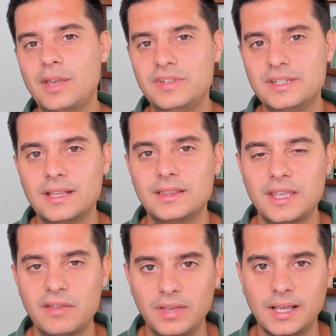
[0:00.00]
eficiente
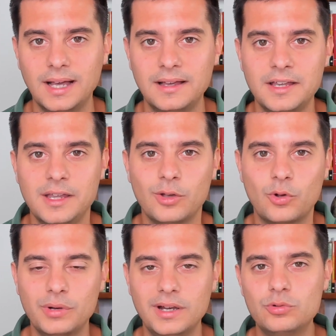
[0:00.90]
y eficaz
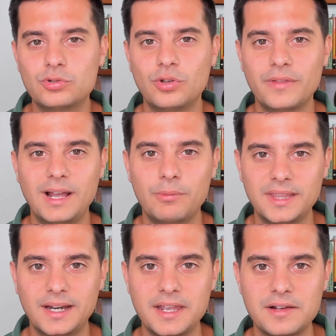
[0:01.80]
con el uso del agua
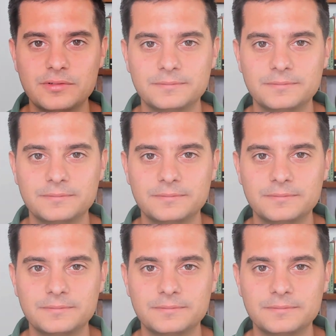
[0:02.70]
de riego.